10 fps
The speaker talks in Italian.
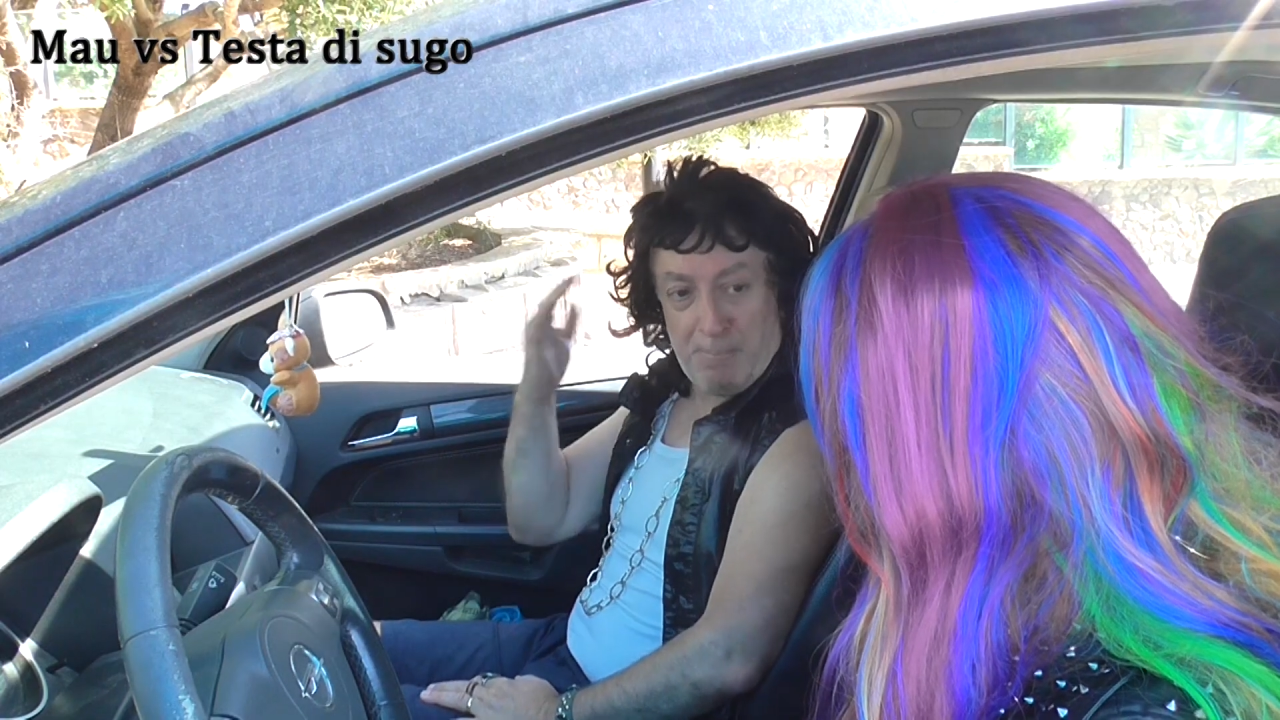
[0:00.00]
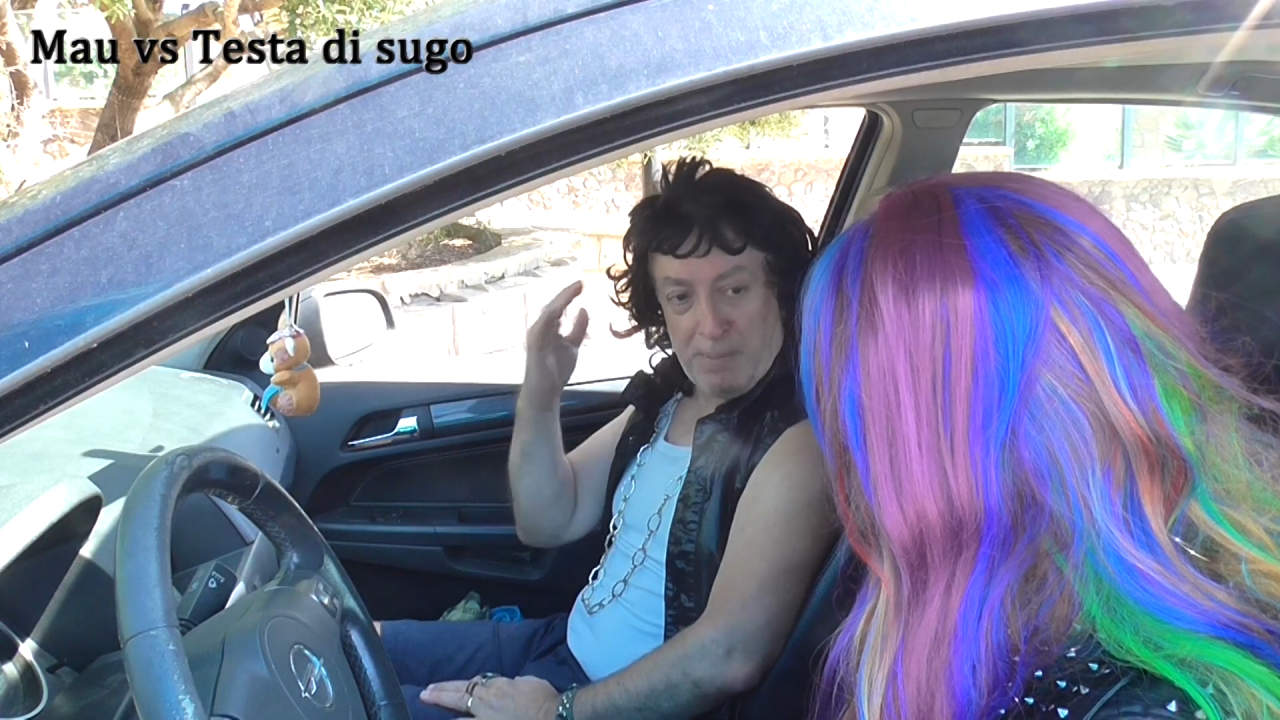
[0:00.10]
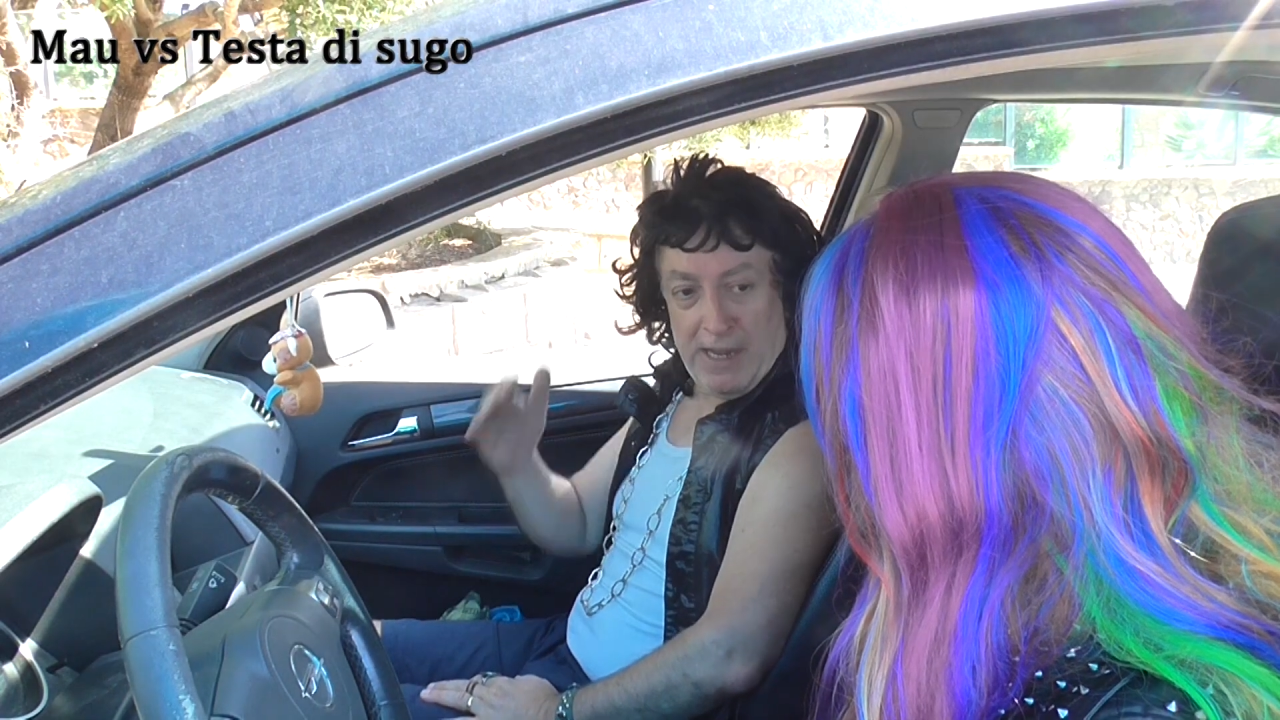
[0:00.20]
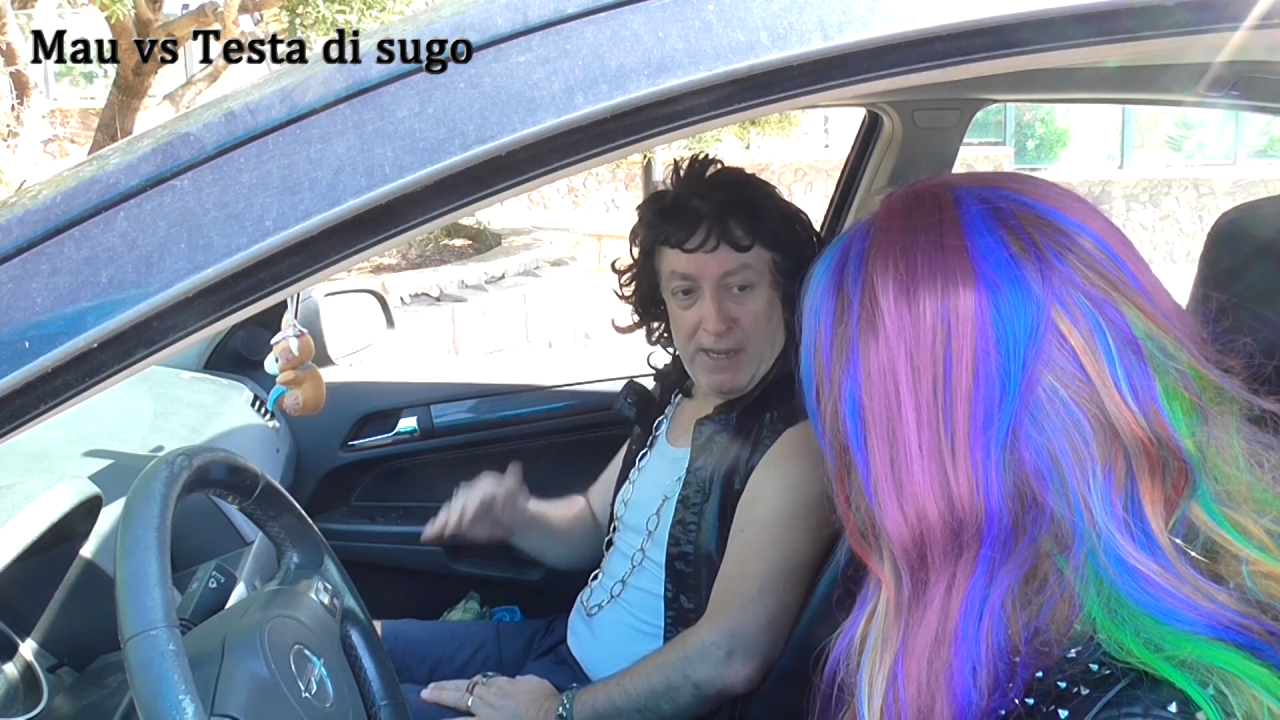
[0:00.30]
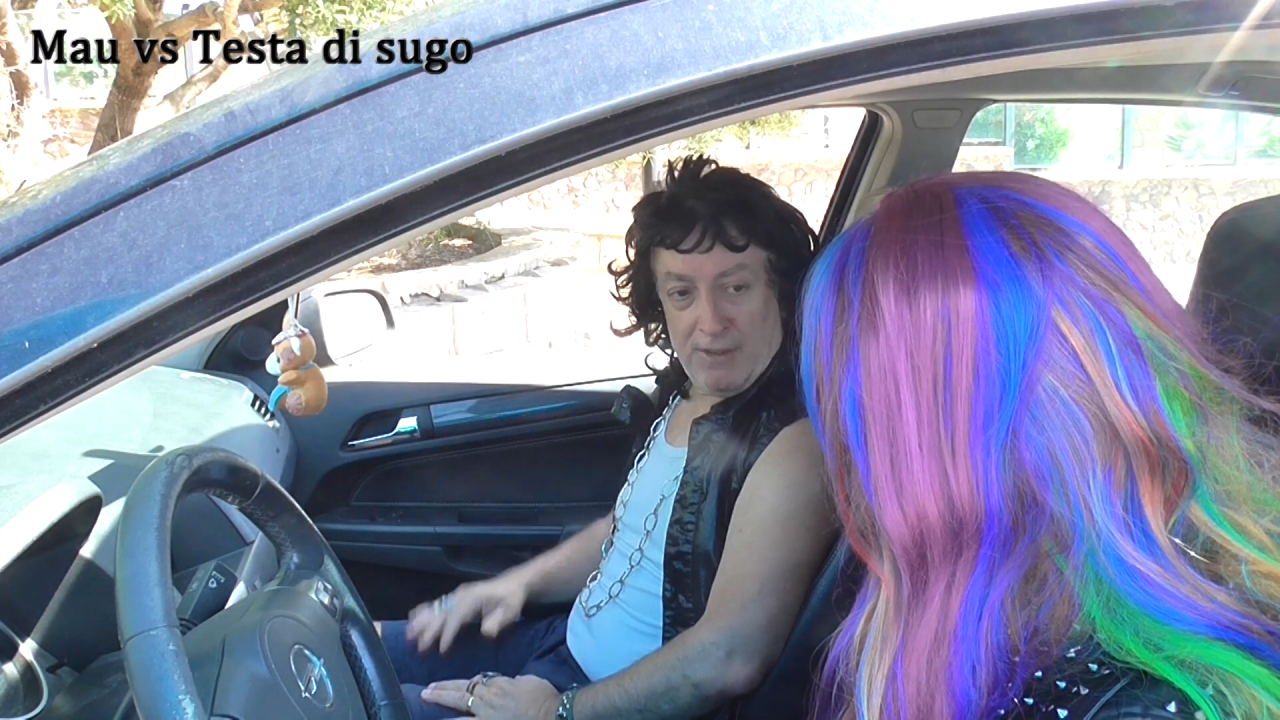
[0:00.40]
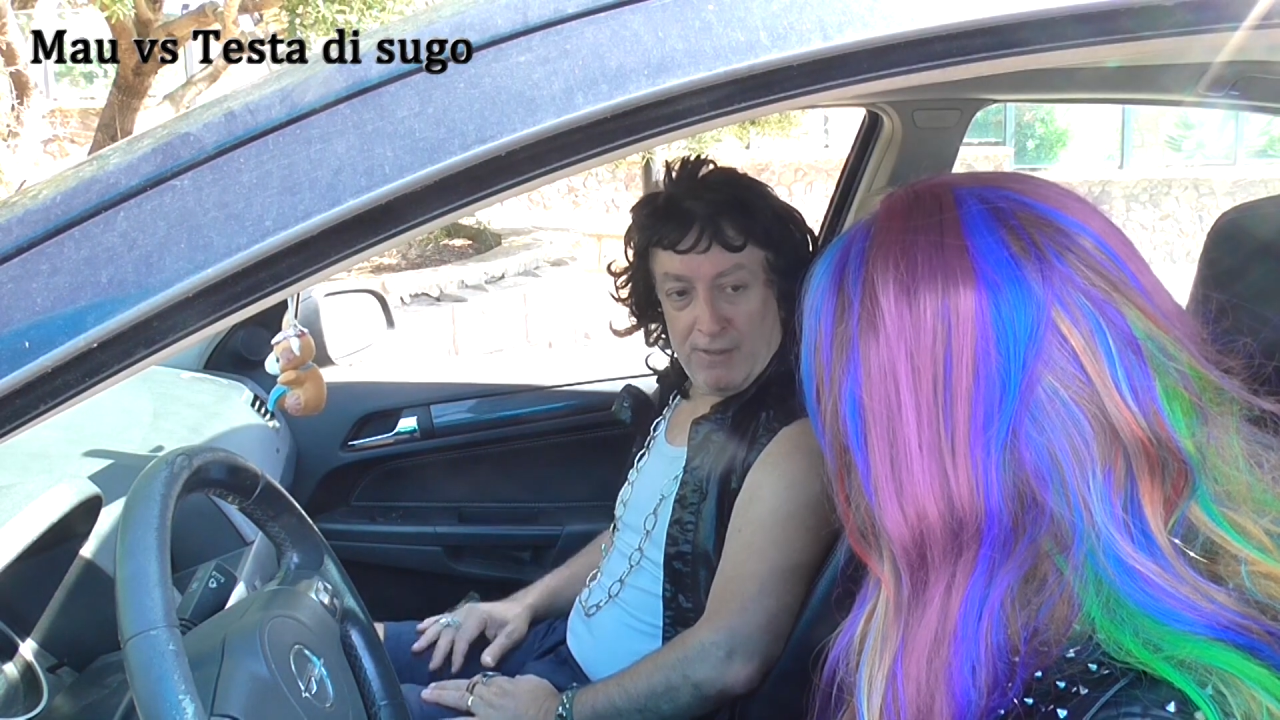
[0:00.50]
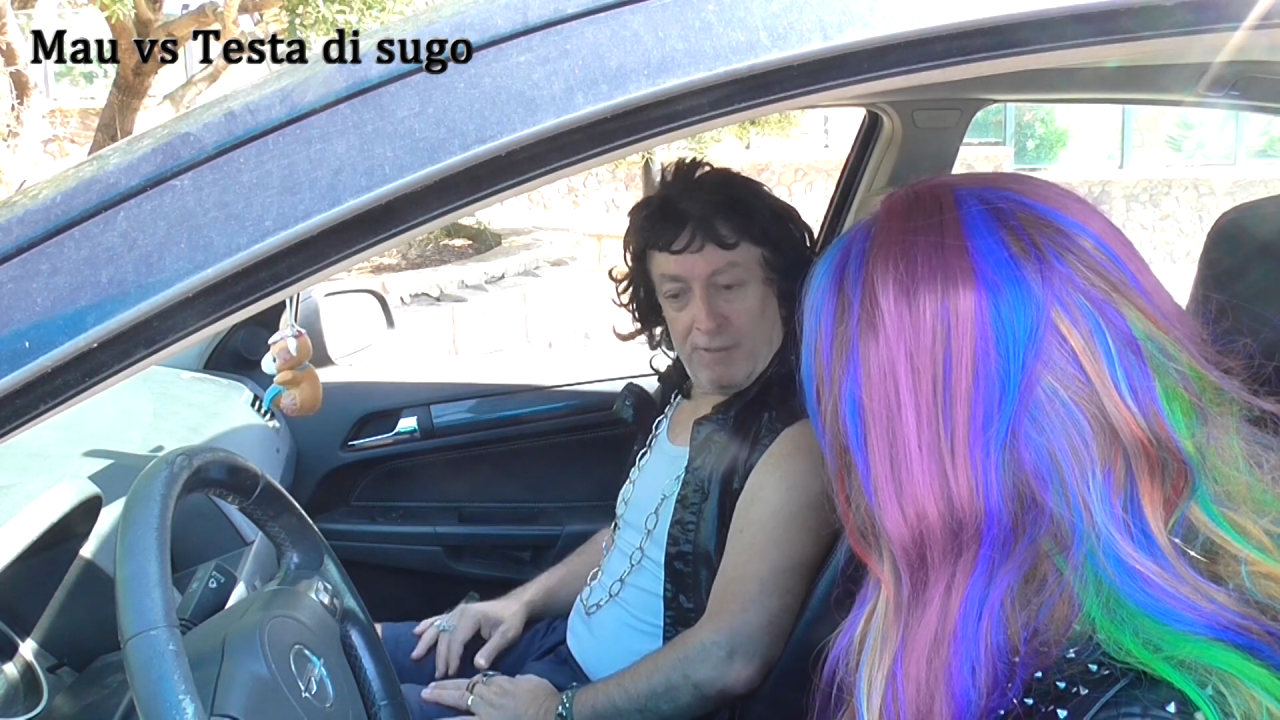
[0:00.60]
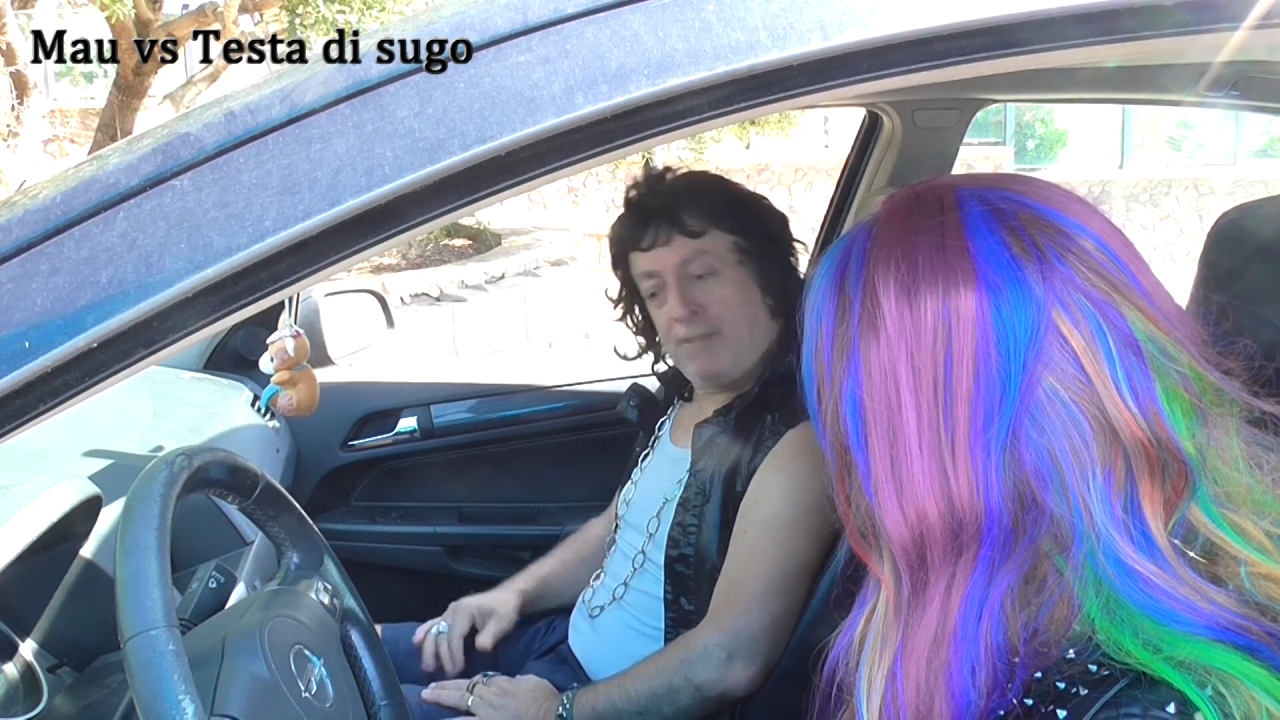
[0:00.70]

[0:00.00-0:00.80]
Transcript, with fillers: pieno.